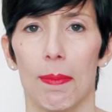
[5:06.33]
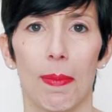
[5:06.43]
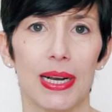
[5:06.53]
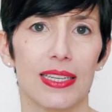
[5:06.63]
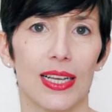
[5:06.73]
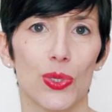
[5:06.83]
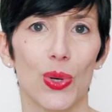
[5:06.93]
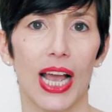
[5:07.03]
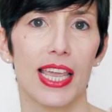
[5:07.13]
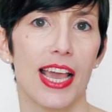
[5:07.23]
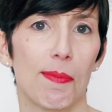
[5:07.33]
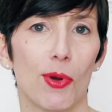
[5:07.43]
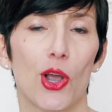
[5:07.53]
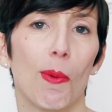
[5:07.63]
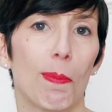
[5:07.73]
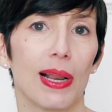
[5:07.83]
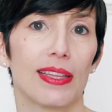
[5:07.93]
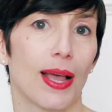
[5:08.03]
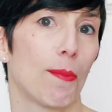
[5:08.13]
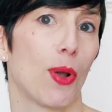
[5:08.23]
me parece que es una guía muy
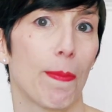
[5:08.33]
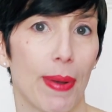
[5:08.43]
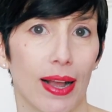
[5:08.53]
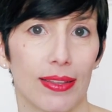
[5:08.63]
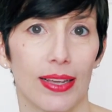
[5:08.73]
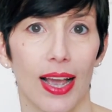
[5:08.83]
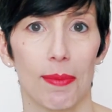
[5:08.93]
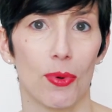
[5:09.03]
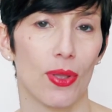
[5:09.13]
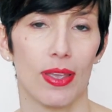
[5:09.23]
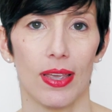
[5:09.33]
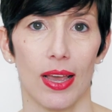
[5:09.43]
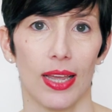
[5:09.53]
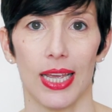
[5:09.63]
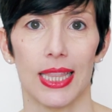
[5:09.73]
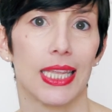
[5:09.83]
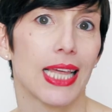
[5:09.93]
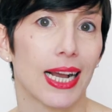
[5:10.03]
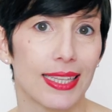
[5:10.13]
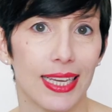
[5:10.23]
completa, muy práctica y muy eh,
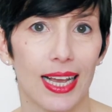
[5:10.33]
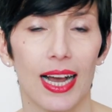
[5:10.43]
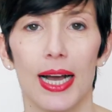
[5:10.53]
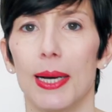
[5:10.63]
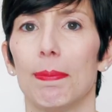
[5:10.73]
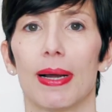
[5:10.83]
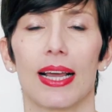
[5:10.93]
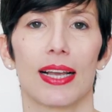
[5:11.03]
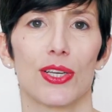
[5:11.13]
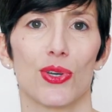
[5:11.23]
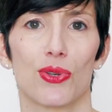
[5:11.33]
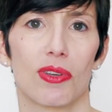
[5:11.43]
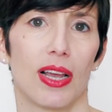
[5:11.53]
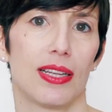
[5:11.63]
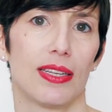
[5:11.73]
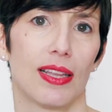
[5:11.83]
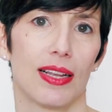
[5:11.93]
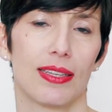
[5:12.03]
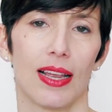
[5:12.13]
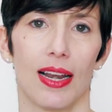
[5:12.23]
didáctica para aquellos que les
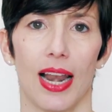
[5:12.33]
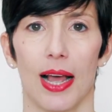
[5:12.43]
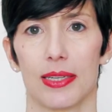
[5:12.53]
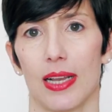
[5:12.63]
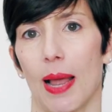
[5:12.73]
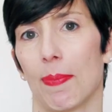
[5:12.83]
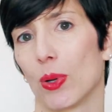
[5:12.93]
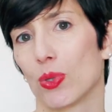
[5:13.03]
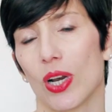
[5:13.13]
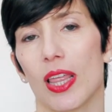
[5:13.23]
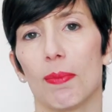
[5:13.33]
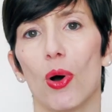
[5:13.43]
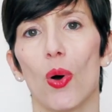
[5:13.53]
interesen las, producciones de